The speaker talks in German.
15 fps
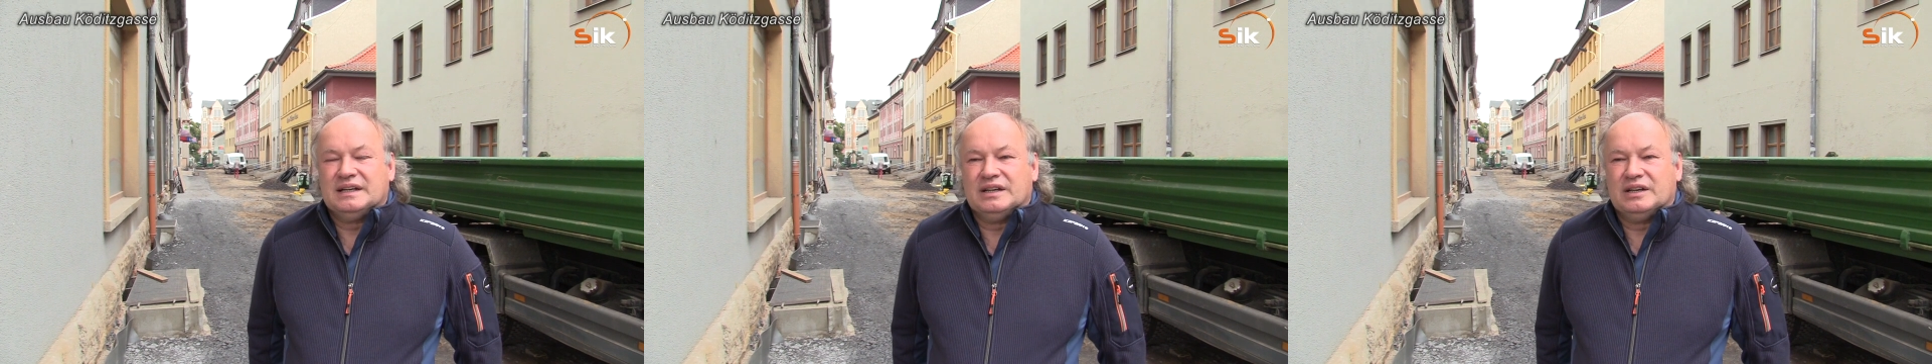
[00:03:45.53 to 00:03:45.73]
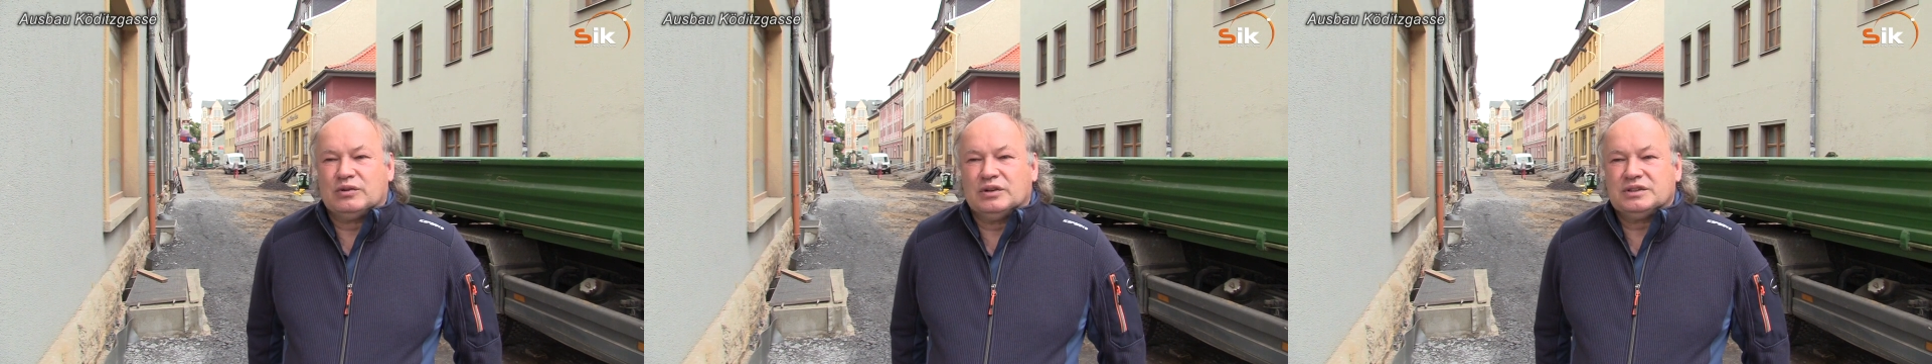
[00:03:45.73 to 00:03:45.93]

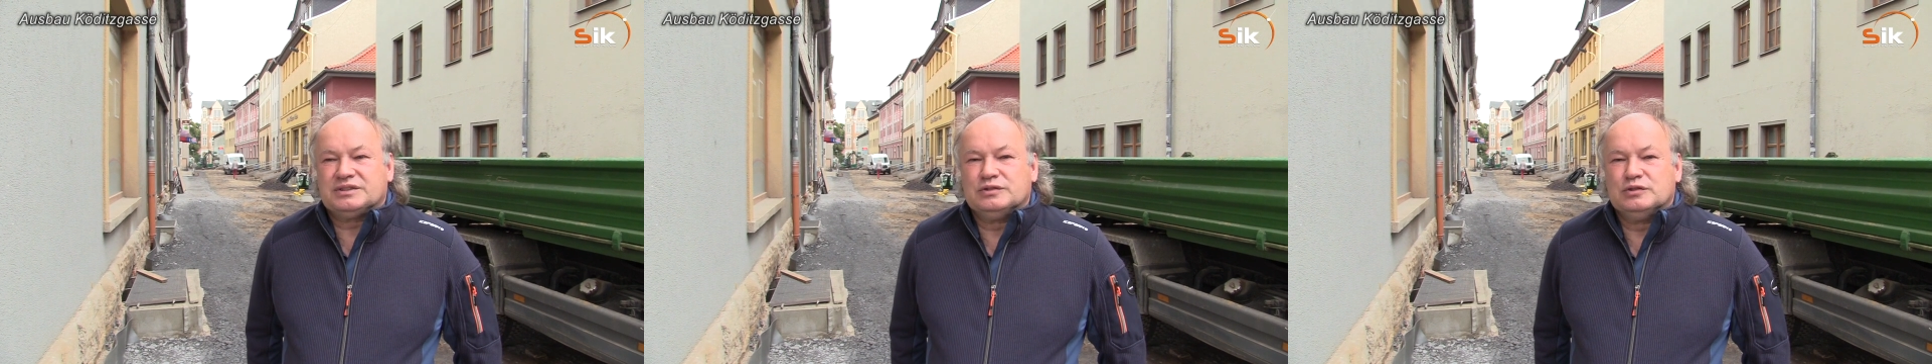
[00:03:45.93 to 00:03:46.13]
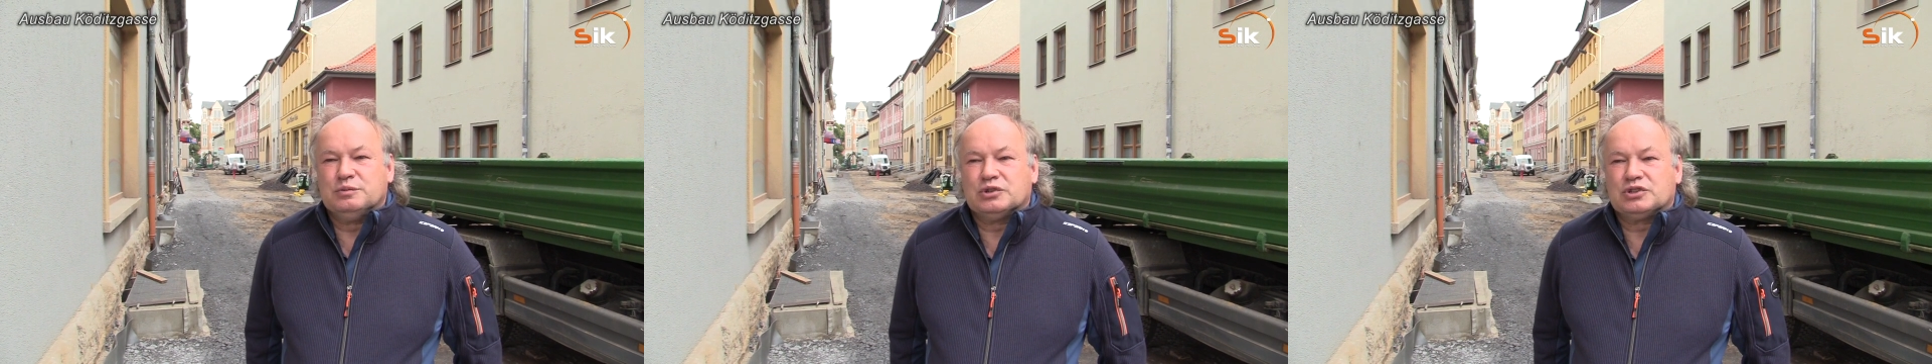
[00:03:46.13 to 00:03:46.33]
Eine
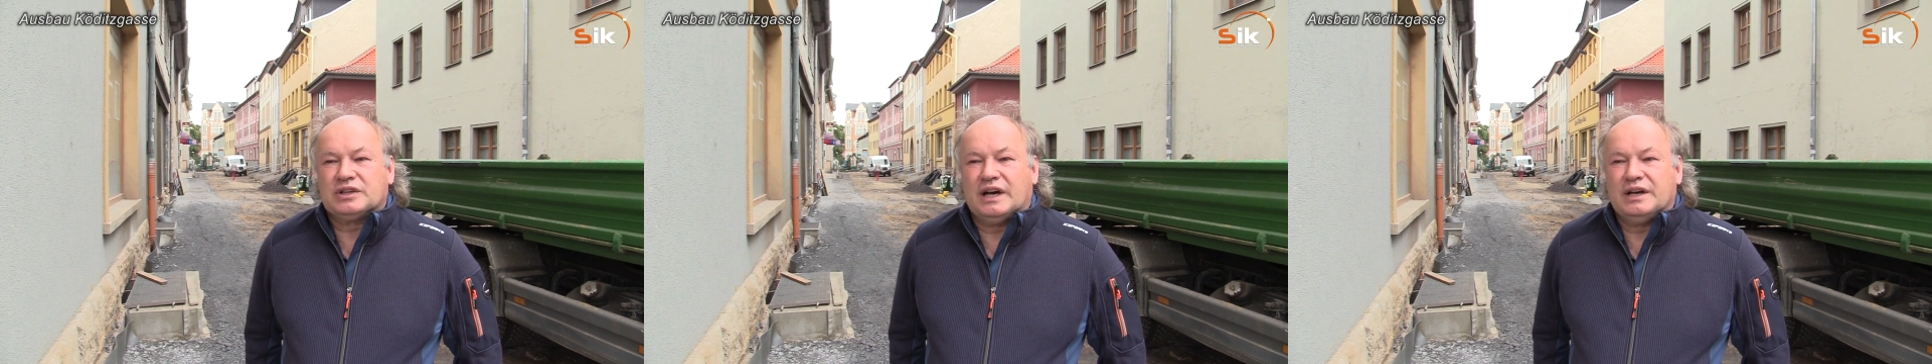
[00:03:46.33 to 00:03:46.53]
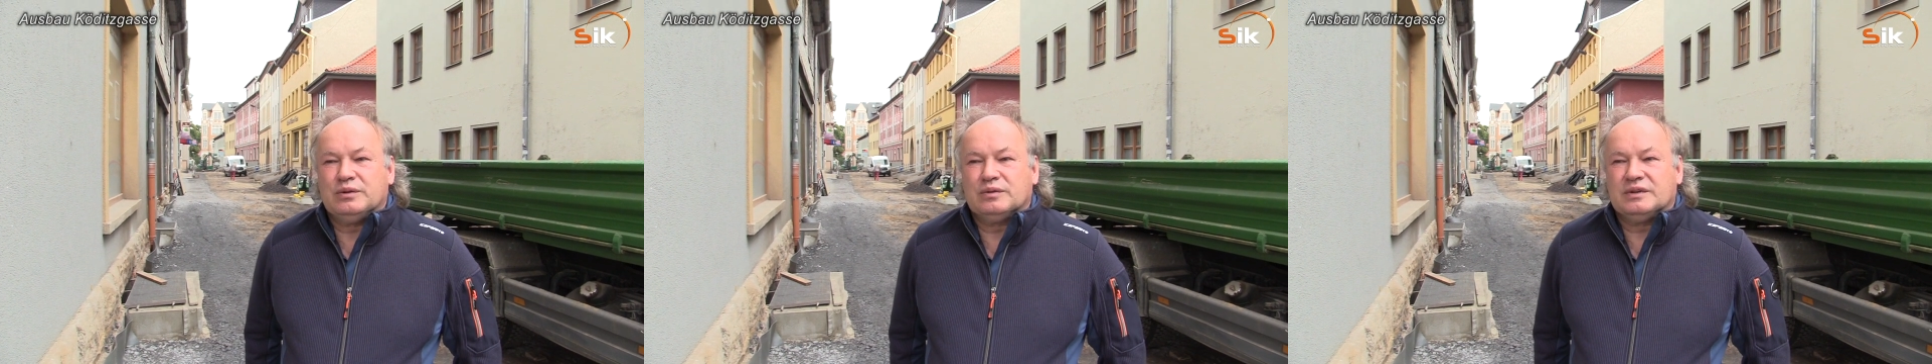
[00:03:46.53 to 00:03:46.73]

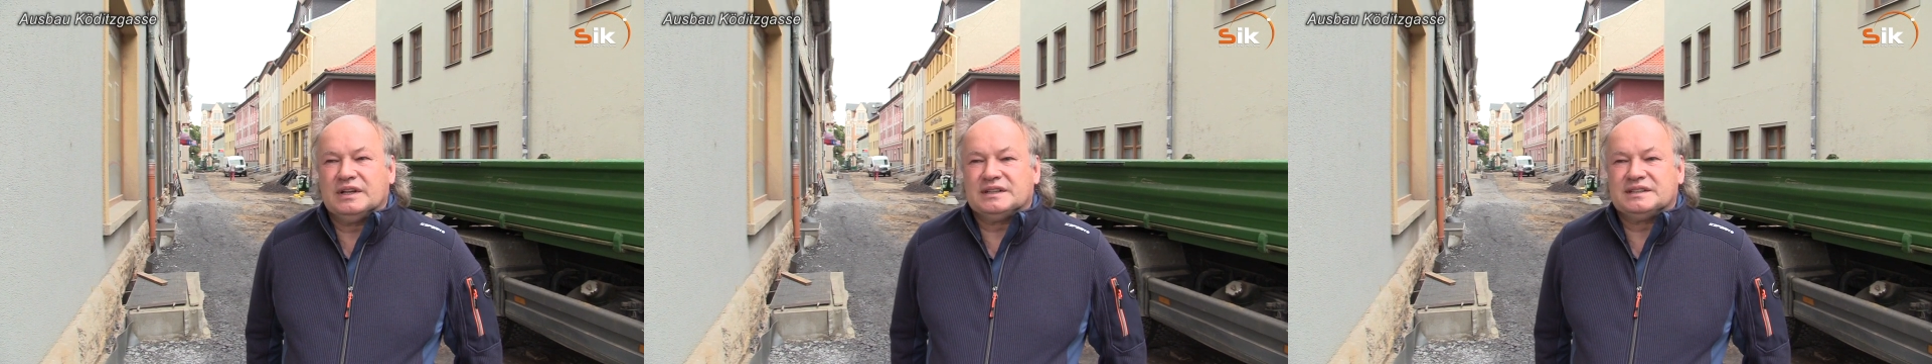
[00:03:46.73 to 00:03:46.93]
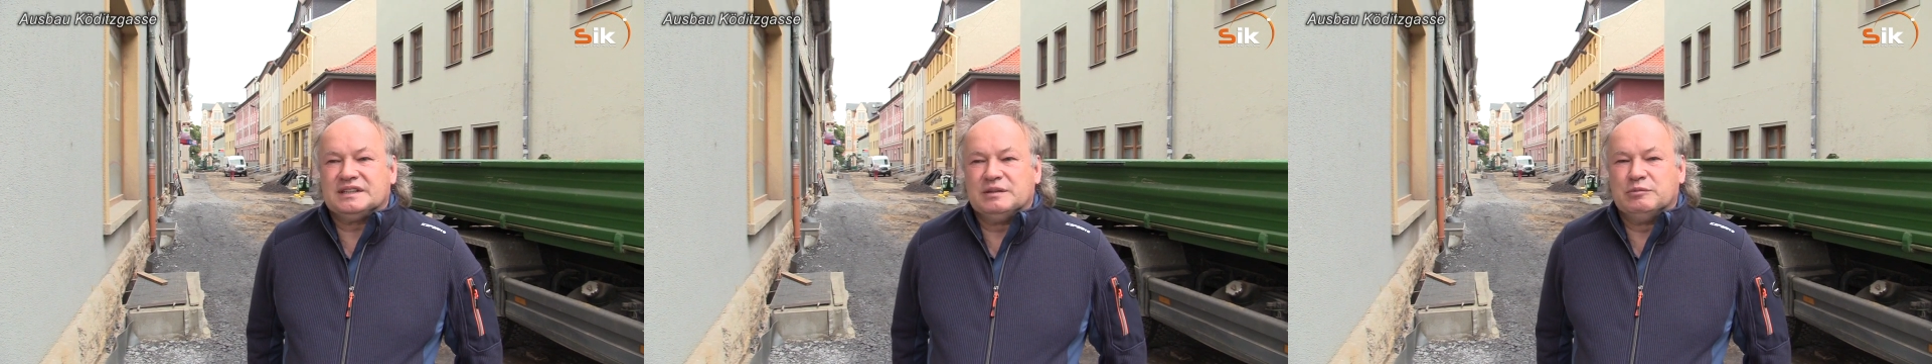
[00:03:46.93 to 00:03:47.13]
Kostenüberschreitung jetzt